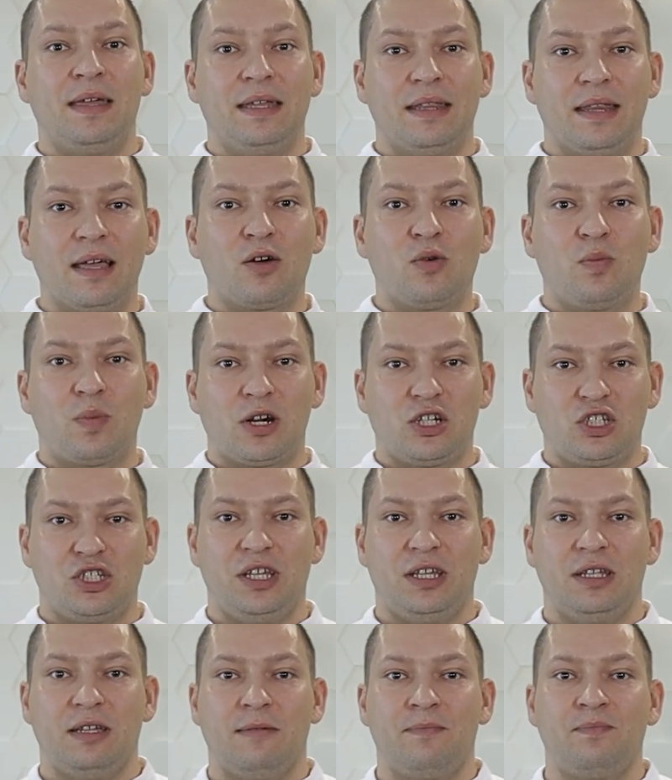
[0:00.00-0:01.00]
Итак,
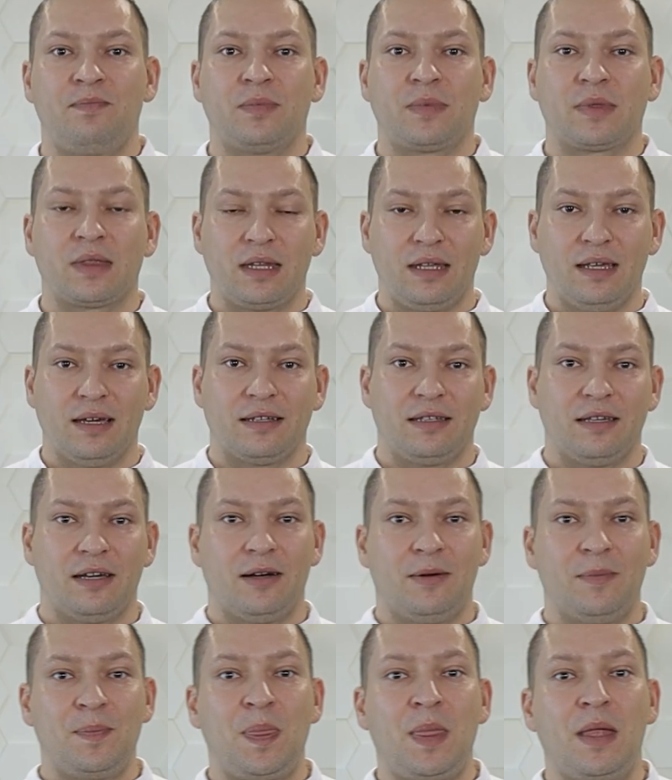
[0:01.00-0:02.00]
упражнение,
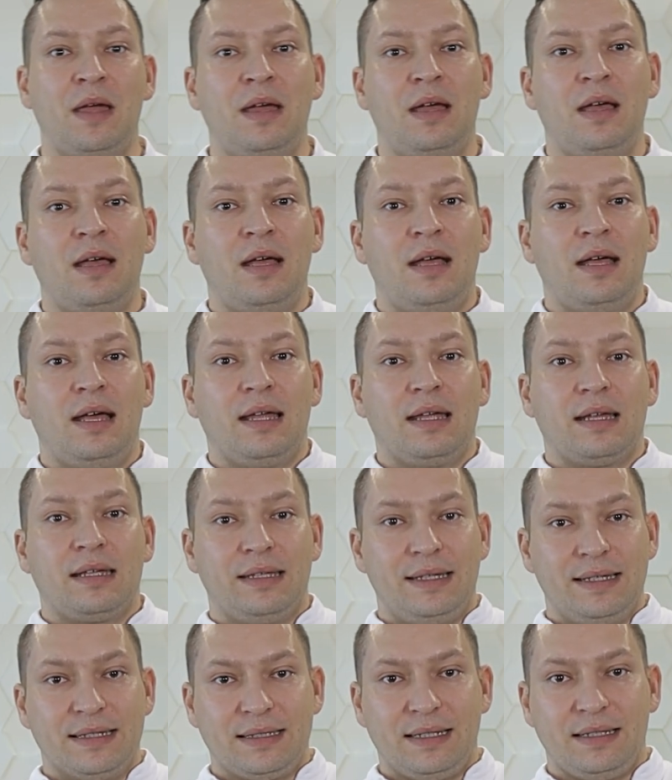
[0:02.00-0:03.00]
техника.
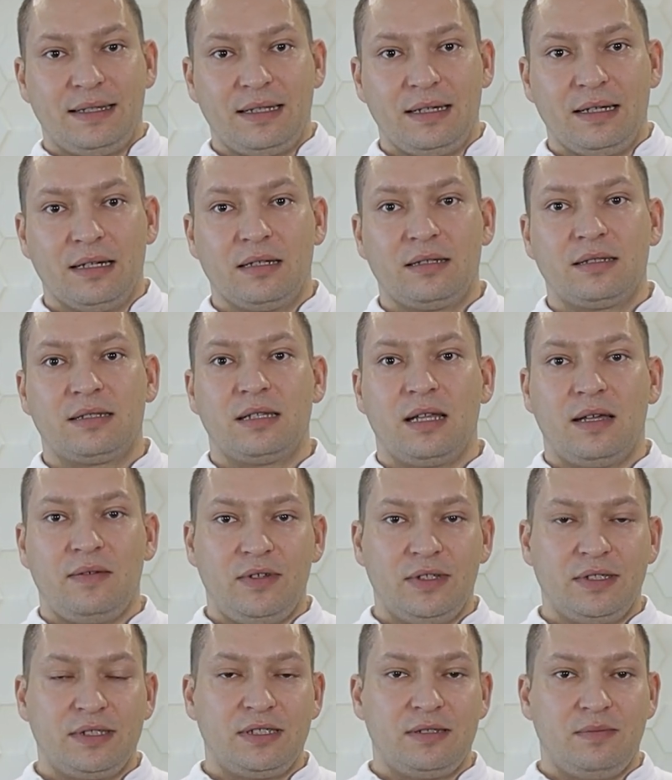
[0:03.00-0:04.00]
Если ты
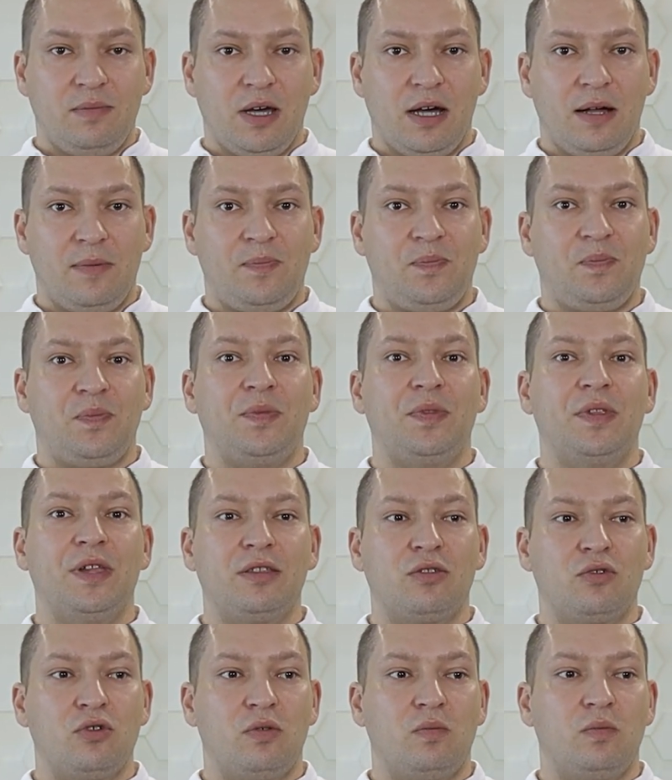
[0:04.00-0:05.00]
словил себя
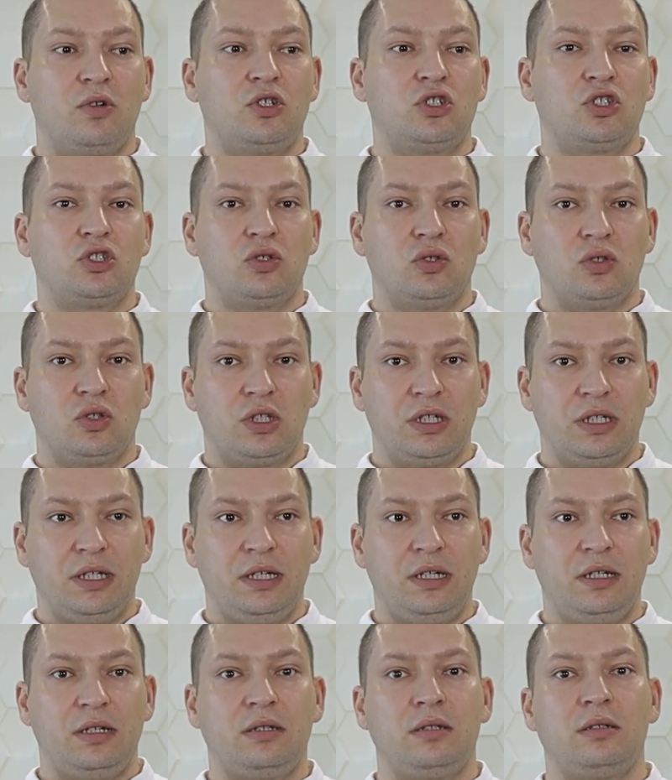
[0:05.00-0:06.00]
на том, что
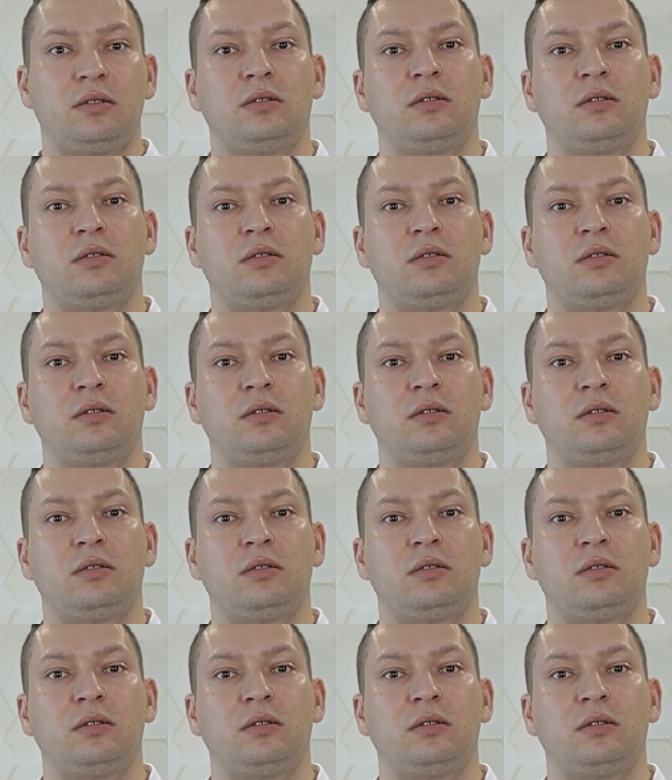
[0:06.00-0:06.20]
ты